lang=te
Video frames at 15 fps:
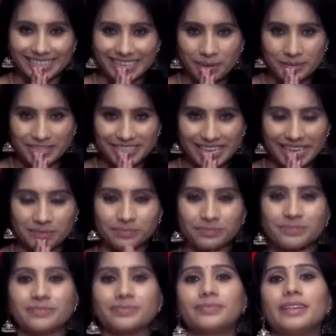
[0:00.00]
నమస్తే
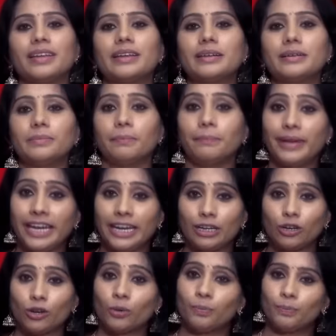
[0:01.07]
మీ
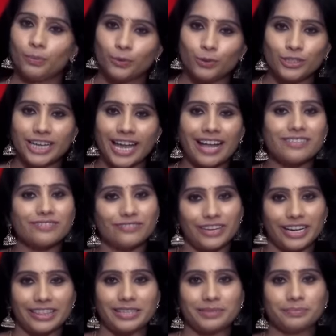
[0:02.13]
ఇంట్లో పూజ
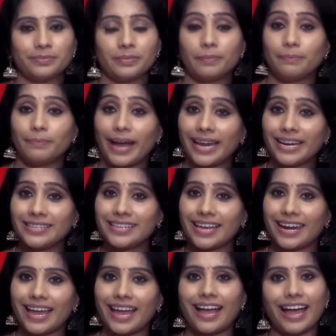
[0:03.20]
వ్రతం
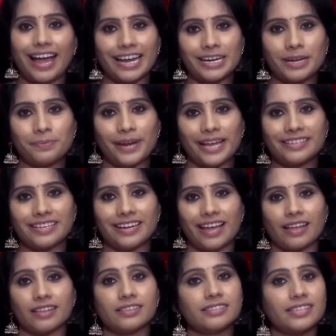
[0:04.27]
బారసాల అన్నప్రాసన
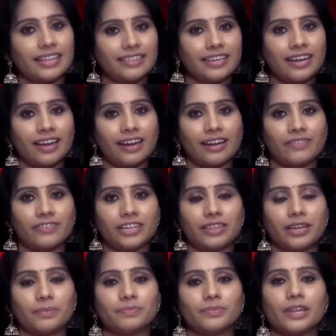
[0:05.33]
సత్యనారాయణ
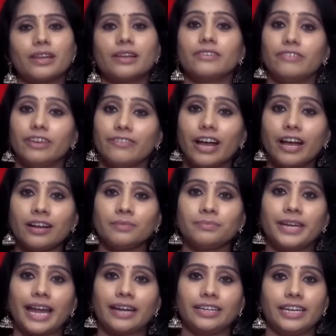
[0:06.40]
వ్రతం
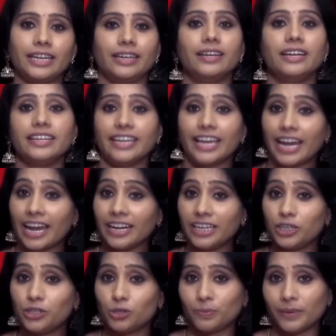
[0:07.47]
వివాహం లాంటి
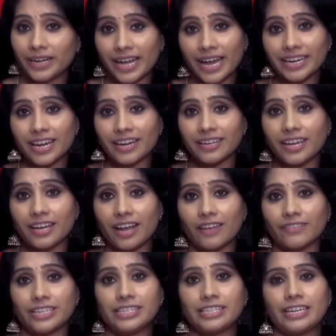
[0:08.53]
ఎలాంటి శుభకార్యానికి
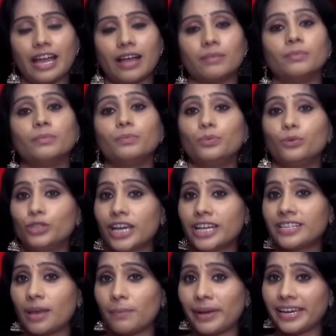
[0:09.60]
కావలసిన పూజా
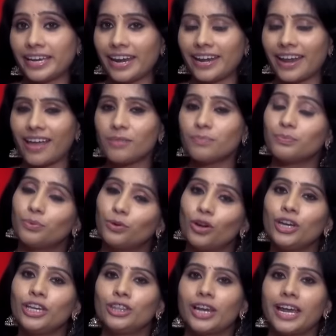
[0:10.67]
సామాగ్రి అయినా
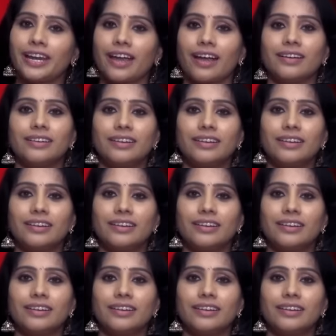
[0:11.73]
పురోహితులైనా